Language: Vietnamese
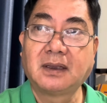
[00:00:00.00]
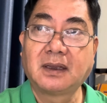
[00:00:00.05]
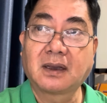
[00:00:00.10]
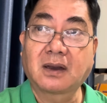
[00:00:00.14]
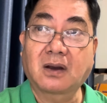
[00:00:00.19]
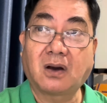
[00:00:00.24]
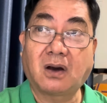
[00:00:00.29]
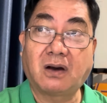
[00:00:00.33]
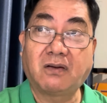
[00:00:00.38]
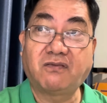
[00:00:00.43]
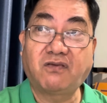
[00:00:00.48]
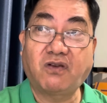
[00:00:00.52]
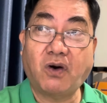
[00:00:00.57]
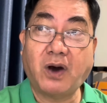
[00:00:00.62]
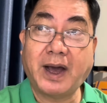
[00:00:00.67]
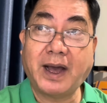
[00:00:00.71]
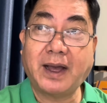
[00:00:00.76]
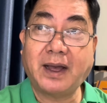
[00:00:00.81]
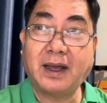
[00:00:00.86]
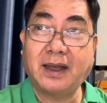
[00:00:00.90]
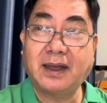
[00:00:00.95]
Còn
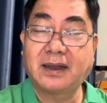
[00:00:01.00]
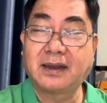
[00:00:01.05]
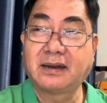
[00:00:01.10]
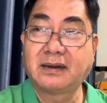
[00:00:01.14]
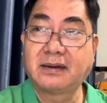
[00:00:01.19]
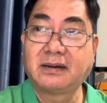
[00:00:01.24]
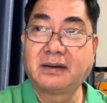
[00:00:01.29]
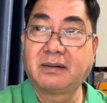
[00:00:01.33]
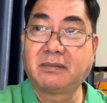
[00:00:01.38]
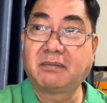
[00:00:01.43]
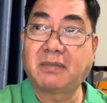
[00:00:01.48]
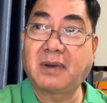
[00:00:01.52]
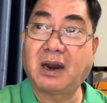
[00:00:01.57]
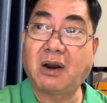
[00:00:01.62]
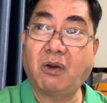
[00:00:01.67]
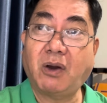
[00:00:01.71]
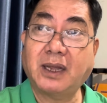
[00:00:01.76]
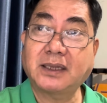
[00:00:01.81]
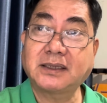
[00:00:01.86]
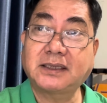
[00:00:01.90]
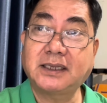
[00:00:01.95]
Voa mà
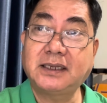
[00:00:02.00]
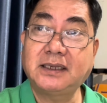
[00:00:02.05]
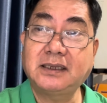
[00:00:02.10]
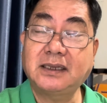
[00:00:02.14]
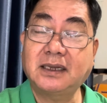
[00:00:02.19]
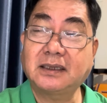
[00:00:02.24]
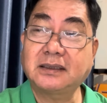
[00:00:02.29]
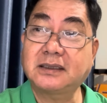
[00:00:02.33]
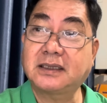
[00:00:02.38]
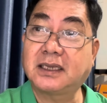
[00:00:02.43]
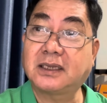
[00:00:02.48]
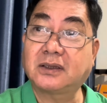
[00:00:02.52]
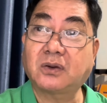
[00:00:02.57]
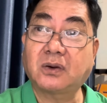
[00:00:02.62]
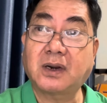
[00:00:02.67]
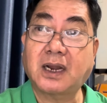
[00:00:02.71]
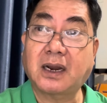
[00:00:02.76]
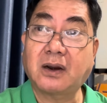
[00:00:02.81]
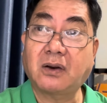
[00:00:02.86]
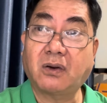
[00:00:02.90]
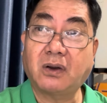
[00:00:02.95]
loan tin nhá thì tôi
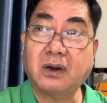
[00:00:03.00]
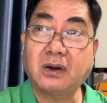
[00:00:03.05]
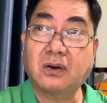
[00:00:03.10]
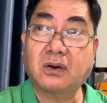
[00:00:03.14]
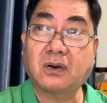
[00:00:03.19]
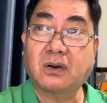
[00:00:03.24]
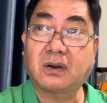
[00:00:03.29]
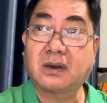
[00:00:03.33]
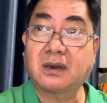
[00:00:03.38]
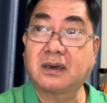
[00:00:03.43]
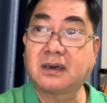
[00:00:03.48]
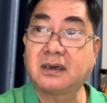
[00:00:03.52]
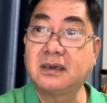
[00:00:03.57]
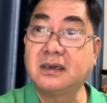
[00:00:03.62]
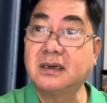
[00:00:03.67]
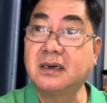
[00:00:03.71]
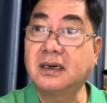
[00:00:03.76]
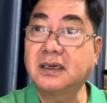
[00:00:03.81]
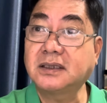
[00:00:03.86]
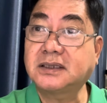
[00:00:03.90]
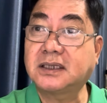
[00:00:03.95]
đã nói rồi,
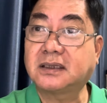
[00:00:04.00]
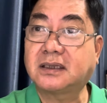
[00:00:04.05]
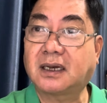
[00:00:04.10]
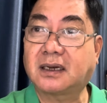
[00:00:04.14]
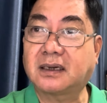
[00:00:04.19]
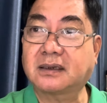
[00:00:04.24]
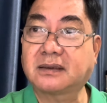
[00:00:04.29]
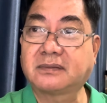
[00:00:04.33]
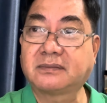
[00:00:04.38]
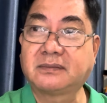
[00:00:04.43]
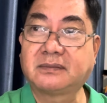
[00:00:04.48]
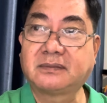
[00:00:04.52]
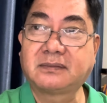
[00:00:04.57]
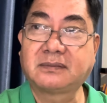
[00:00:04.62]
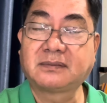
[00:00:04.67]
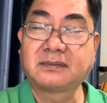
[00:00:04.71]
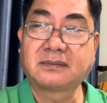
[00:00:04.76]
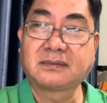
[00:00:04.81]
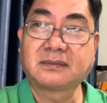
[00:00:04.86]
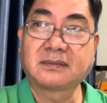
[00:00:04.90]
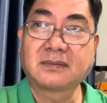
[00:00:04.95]
nửa sự thật.
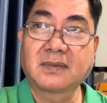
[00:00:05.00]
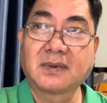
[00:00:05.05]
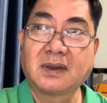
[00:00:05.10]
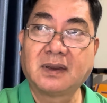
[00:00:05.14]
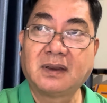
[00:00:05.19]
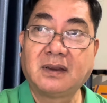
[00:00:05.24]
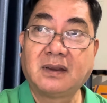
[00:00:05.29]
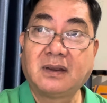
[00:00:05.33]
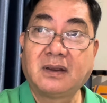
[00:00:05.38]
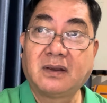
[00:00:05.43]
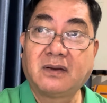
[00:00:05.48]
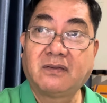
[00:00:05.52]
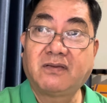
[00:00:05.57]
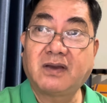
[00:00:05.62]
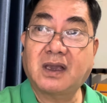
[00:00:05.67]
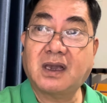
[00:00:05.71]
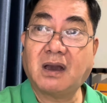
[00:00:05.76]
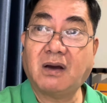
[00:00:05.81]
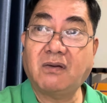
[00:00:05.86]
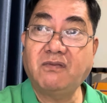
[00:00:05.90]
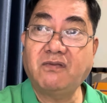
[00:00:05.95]
Vì
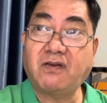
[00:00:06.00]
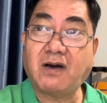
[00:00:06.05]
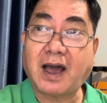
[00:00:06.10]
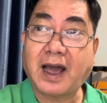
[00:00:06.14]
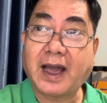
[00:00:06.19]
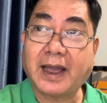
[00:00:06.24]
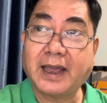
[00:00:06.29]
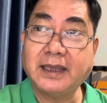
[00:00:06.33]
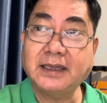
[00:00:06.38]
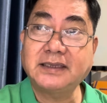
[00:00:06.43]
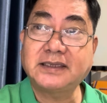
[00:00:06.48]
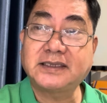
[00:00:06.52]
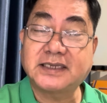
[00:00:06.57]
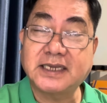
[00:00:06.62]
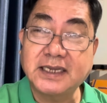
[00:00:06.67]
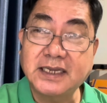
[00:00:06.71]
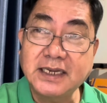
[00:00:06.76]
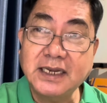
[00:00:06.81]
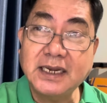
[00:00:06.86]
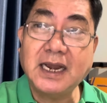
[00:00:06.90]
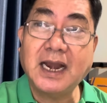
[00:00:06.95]
không phải
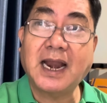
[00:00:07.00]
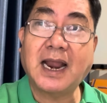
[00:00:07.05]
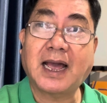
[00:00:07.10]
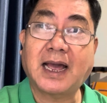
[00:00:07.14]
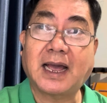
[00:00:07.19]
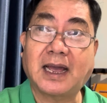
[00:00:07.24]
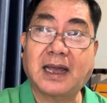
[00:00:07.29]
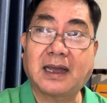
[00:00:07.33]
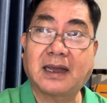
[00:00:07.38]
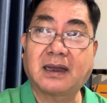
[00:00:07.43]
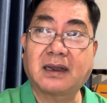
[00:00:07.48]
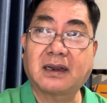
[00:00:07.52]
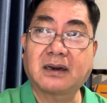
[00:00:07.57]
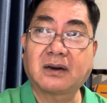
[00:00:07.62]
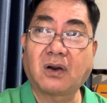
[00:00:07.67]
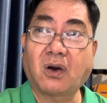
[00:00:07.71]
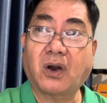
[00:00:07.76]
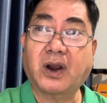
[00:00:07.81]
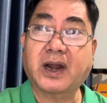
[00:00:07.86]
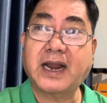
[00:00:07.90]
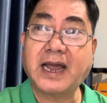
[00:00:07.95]
chỉ là
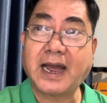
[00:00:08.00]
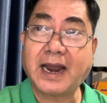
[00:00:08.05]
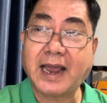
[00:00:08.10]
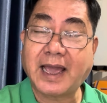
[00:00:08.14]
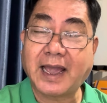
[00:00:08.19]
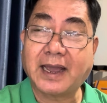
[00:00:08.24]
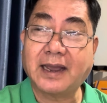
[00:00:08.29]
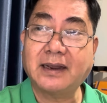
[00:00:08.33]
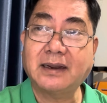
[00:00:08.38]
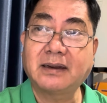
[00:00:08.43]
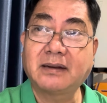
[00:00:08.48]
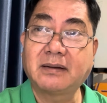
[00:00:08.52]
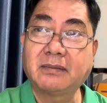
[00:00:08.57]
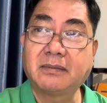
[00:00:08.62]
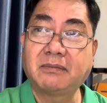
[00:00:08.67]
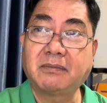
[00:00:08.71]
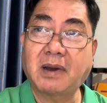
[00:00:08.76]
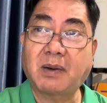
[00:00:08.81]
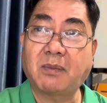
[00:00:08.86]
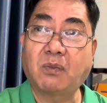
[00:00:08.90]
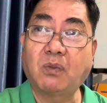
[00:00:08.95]
đòi đa đảng
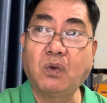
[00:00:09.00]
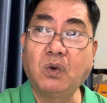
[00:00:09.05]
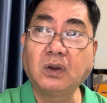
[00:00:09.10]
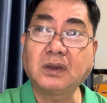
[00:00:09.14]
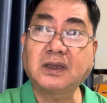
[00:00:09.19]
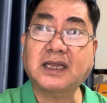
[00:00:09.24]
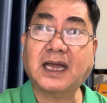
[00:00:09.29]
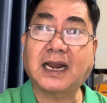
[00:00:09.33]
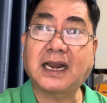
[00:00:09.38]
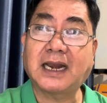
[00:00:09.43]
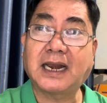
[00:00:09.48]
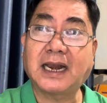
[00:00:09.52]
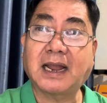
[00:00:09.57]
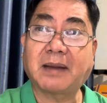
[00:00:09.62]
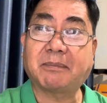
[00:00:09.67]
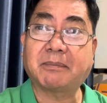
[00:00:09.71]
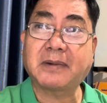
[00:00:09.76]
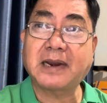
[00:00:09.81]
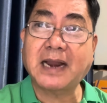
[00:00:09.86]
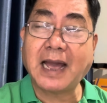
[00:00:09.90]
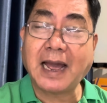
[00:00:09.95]
mà muốn thành
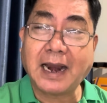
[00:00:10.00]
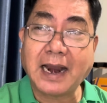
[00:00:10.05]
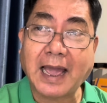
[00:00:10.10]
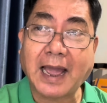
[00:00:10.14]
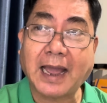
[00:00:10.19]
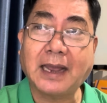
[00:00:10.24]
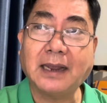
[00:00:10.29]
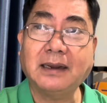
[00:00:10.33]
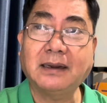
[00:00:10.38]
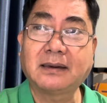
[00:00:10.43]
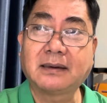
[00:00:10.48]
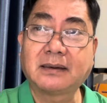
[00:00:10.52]
lập đa đảng,